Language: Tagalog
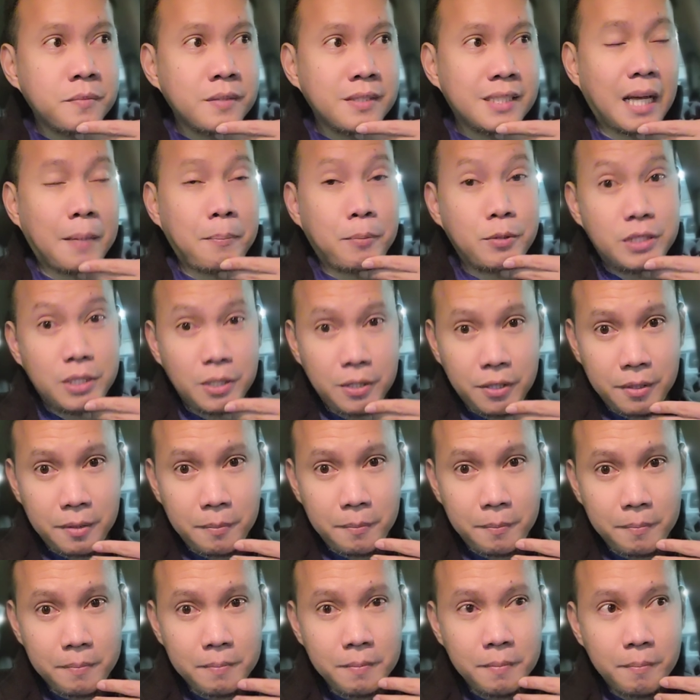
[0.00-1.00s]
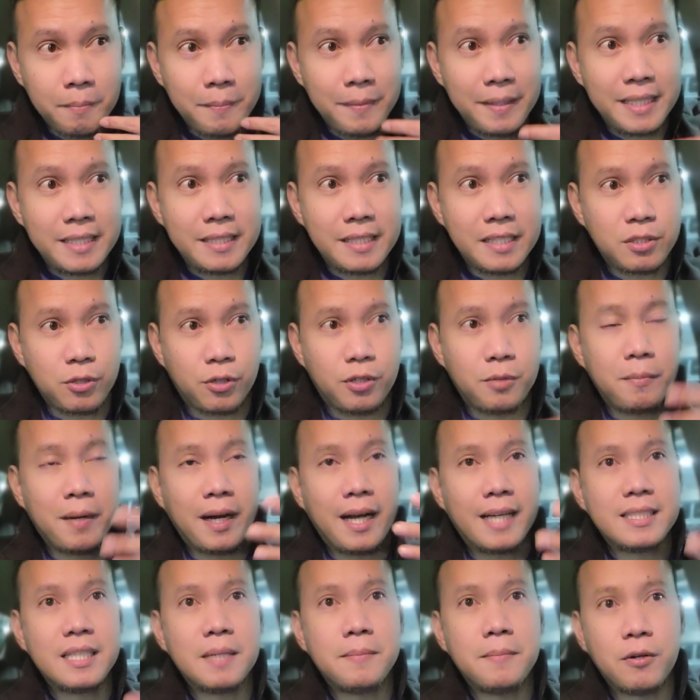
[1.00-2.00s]
Tapos si Mrs. o yung
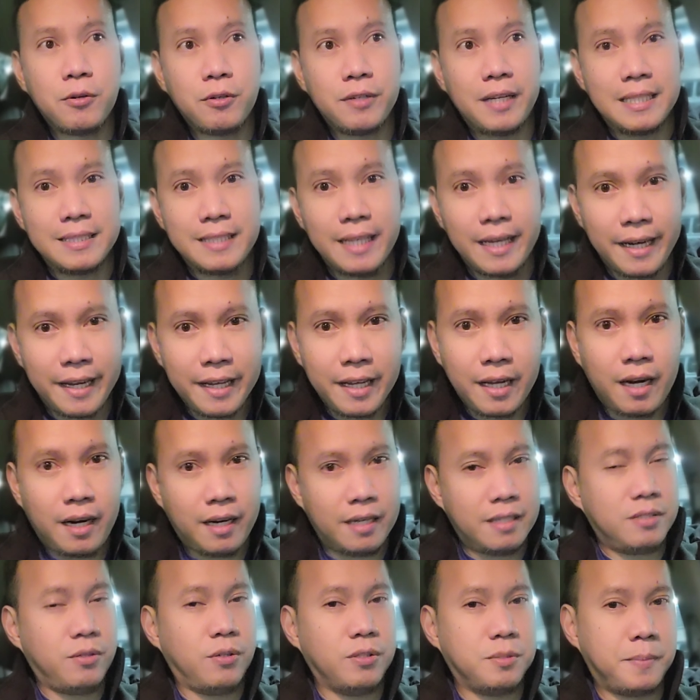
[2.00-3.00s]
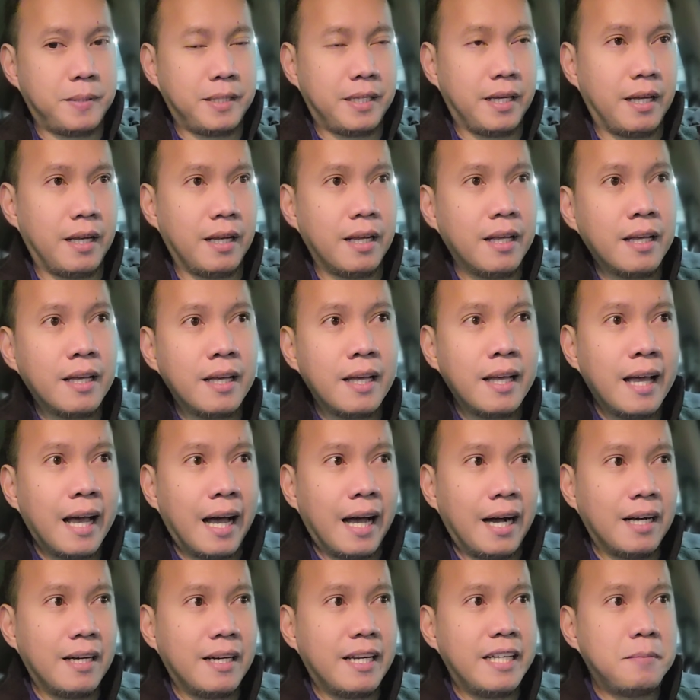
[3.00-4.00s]
mga kasama ko na direct hire sa hospital,
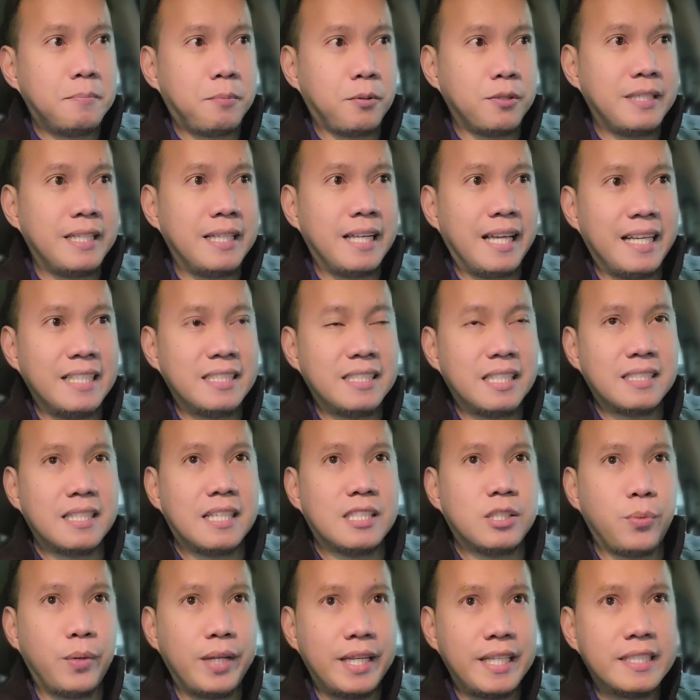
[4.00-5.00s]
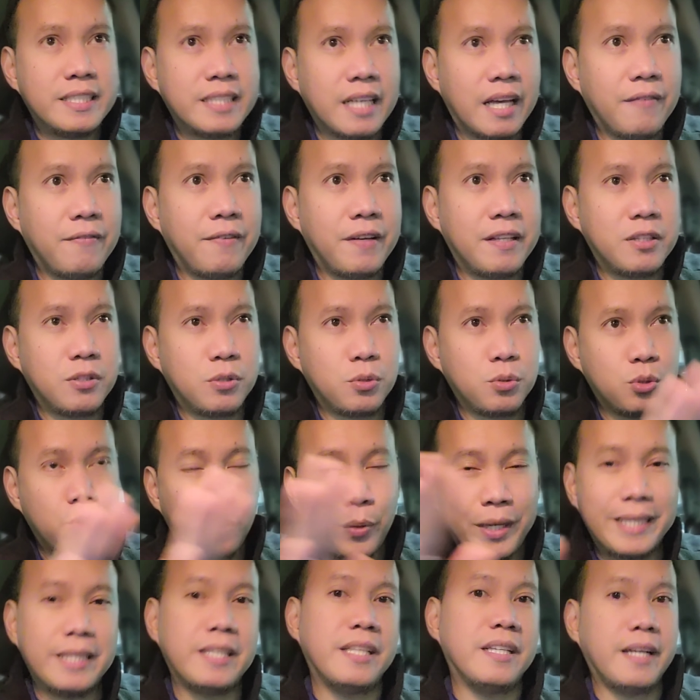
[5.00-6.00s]
ang rate po nila is nasa sa 27 to
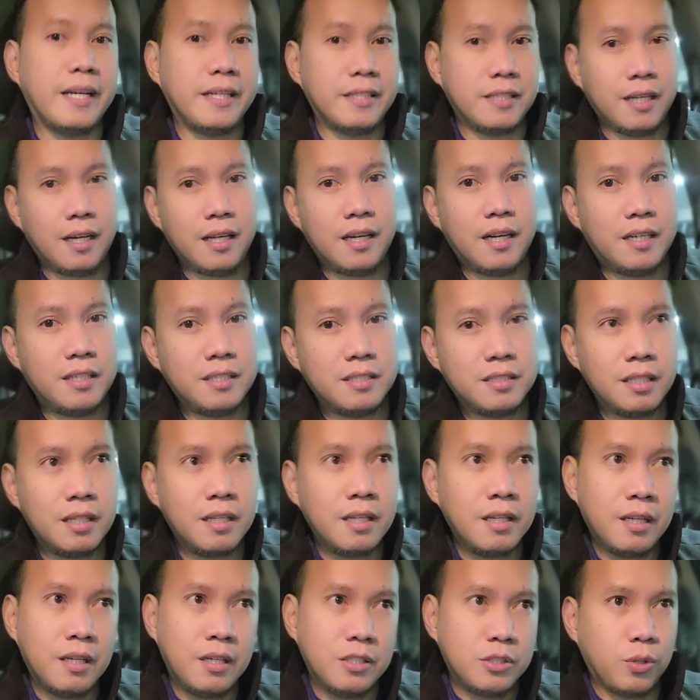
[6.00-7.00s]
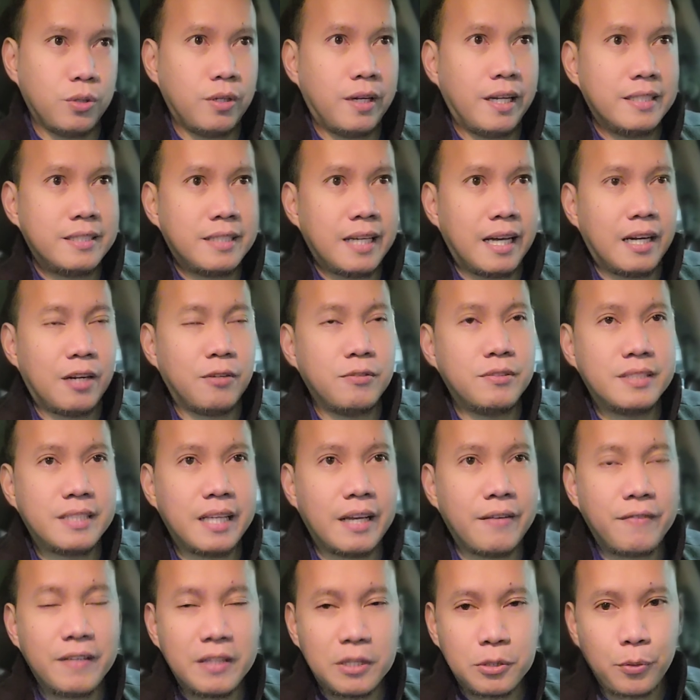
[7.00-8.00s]
29 dollars. So nasa around
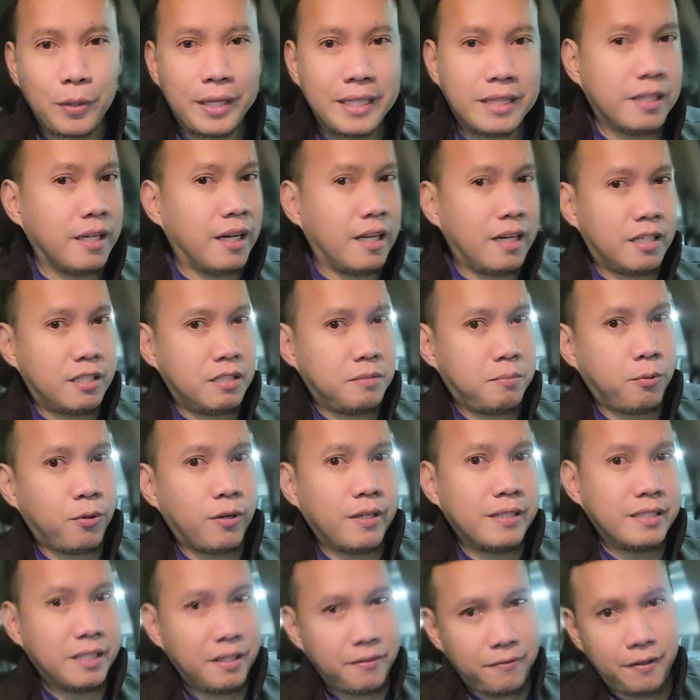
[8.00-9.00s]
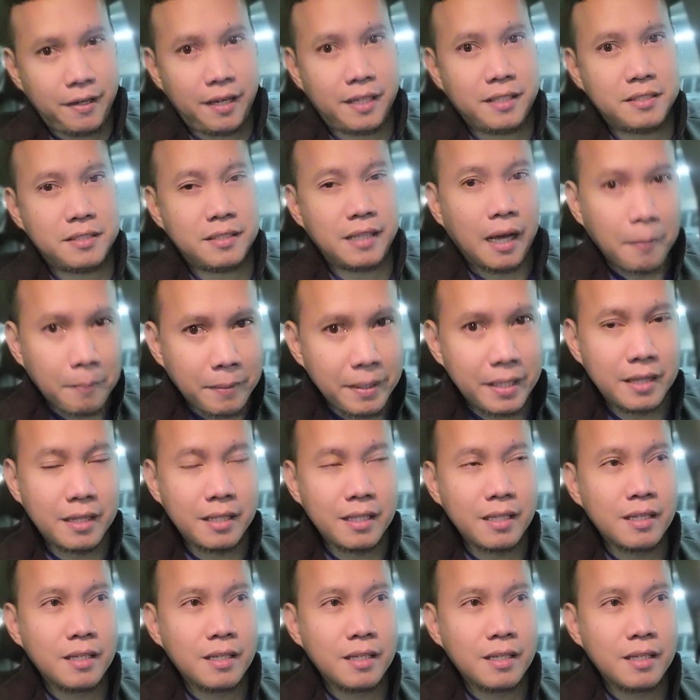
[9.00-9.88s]
7 to 8 dollars po ang difference namin.